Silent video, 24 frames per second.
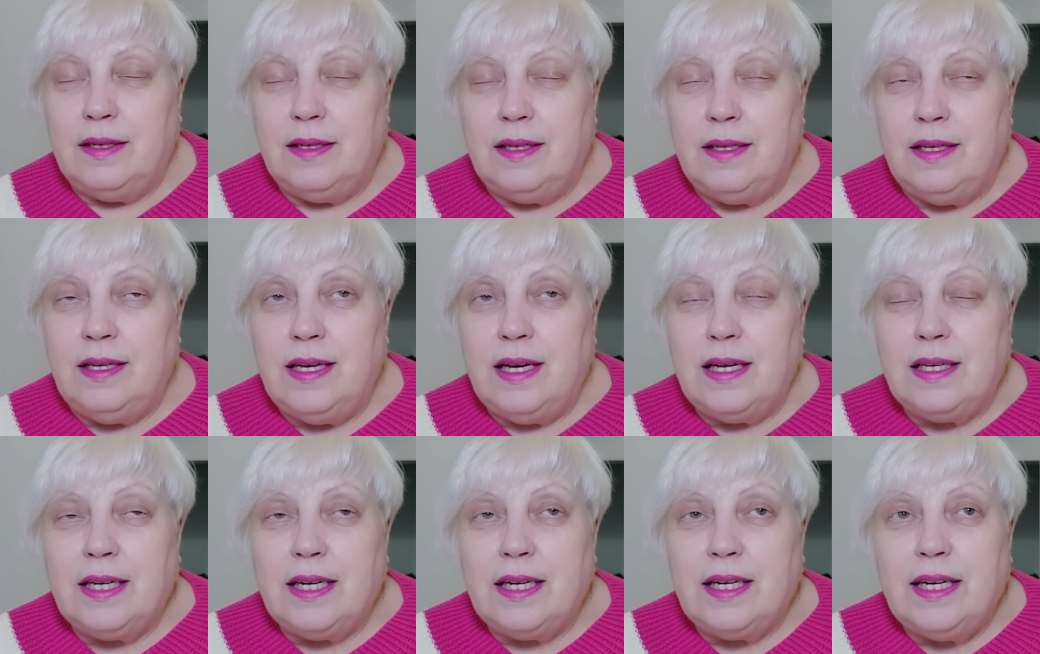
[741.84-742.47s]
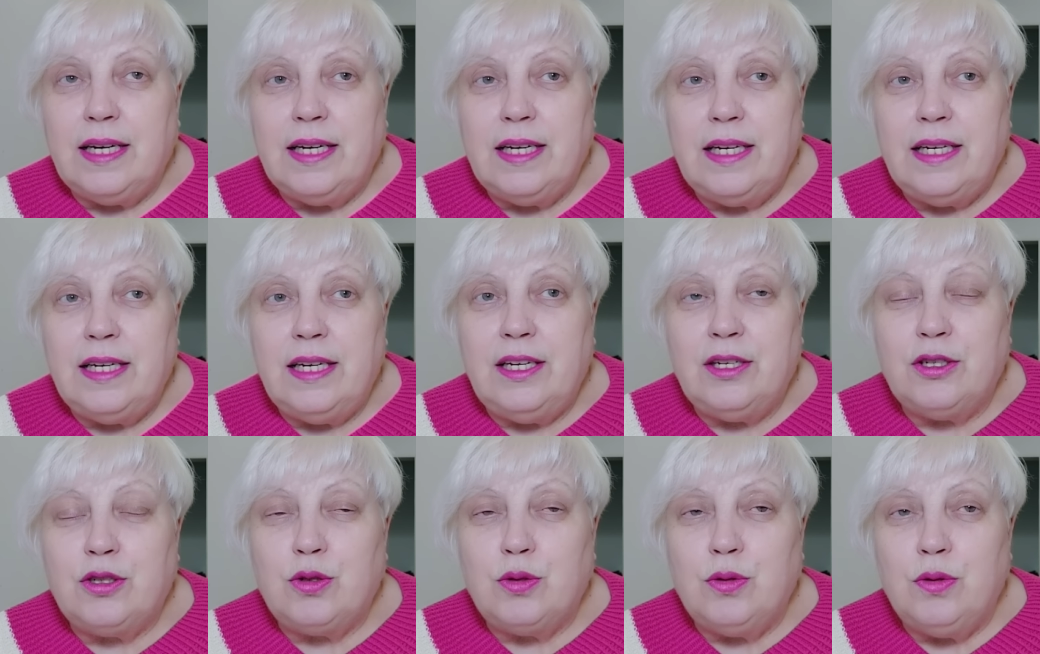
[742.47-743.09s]
И я такая
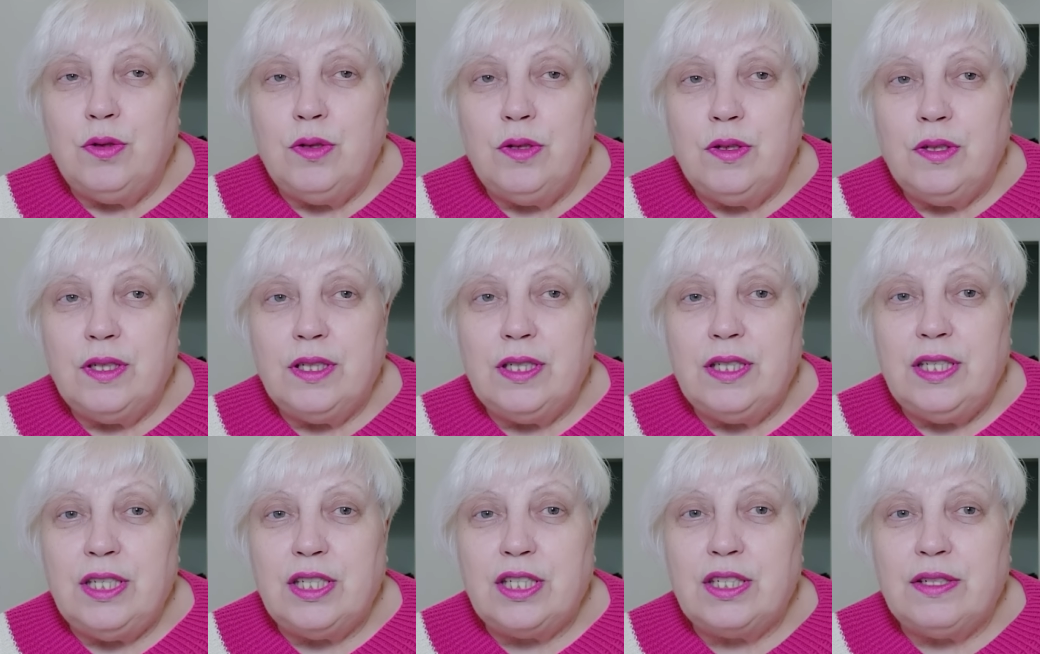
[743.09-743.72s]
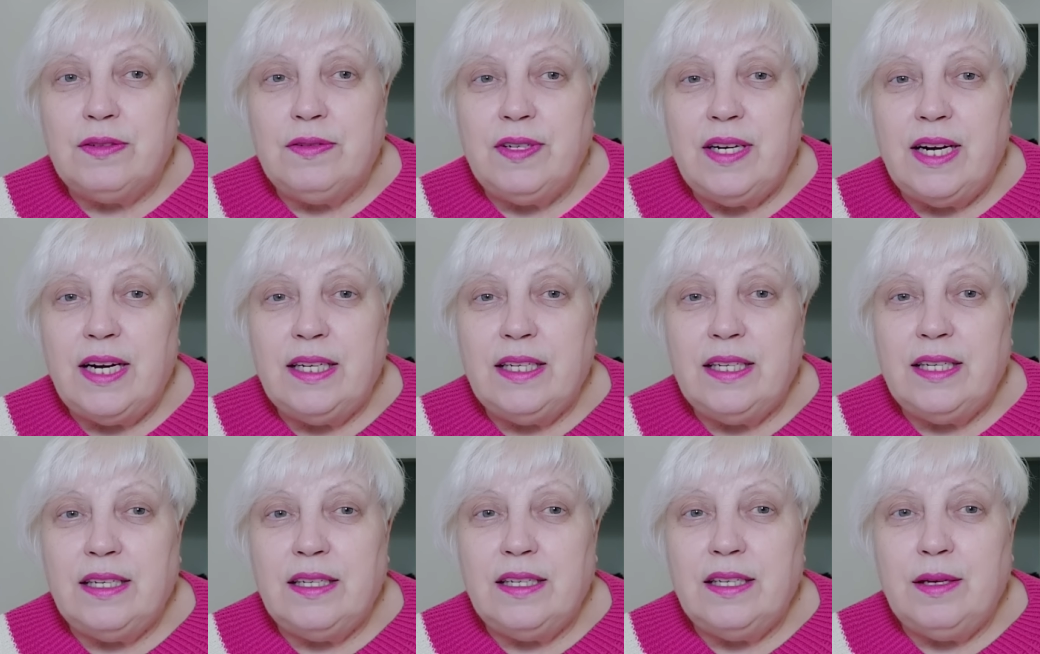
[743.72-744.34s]
лежу, ни жива,
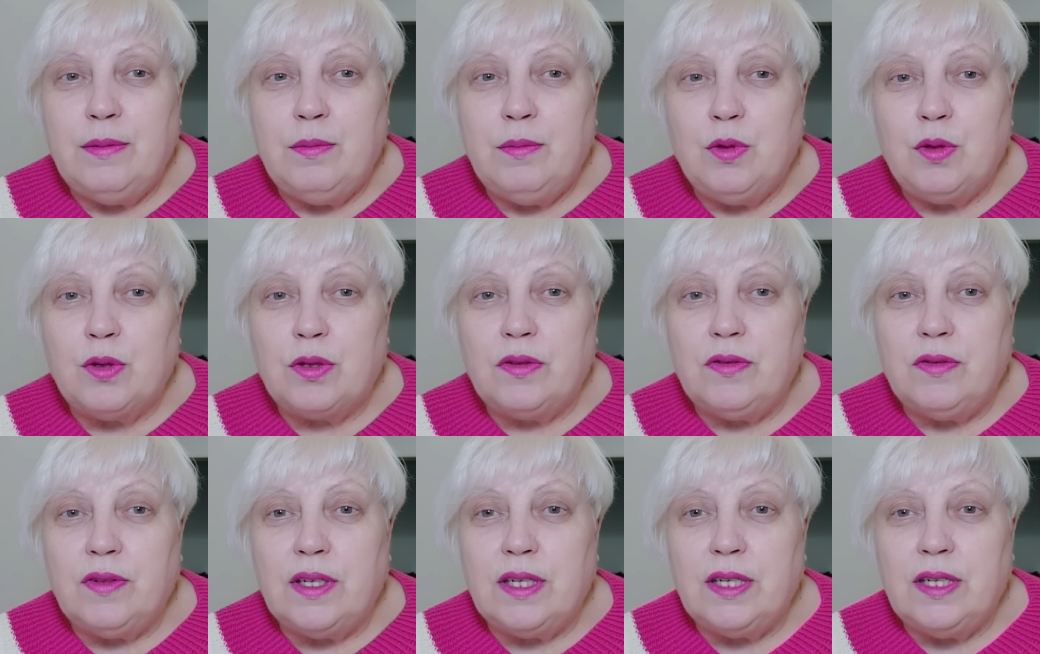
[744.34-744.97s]
ни мертва.